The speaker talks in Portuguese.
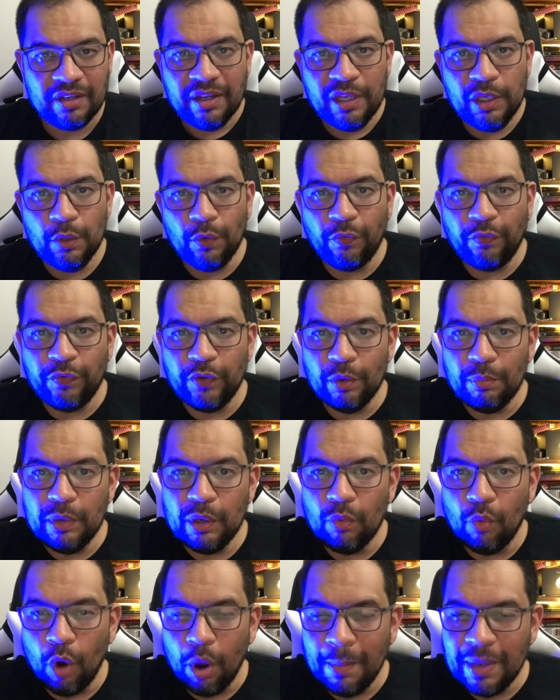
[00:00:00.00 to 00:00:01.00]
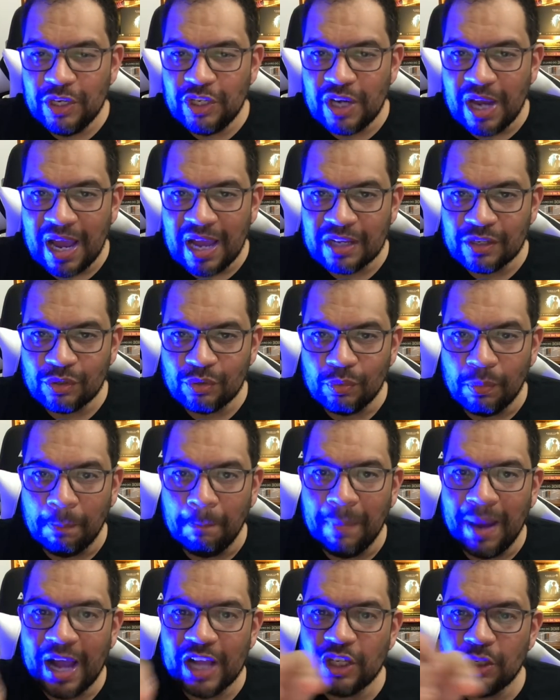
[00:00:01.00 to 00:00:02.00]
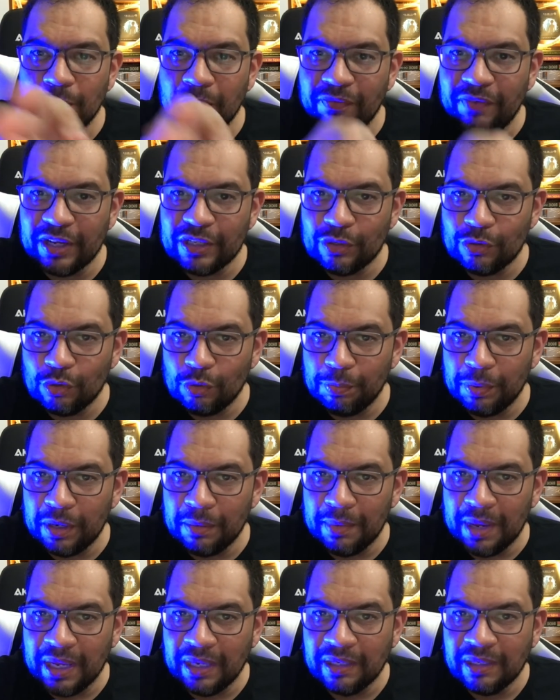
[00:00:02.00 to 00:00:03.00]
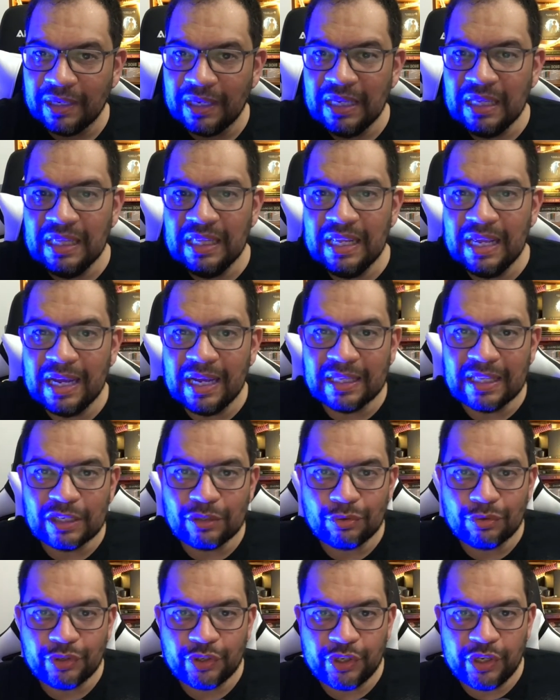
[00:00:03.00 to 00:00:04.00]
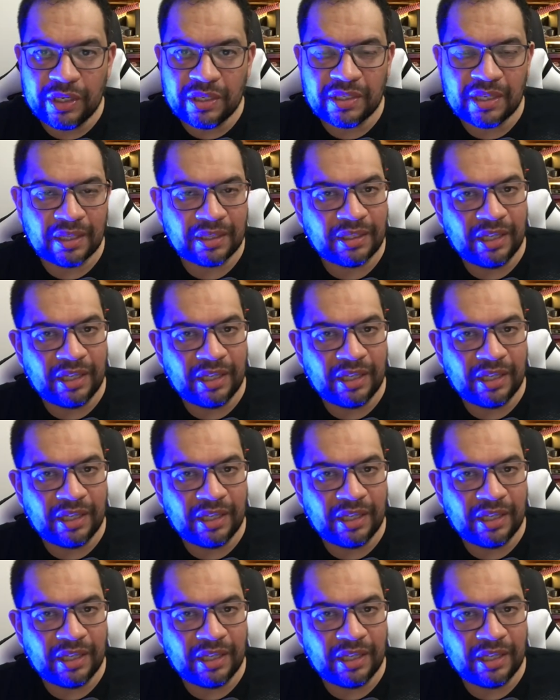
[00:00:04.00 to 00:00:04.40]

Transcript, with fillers: E o filme O Homem de Aço, Batman vs Superman e Liga da Justiça,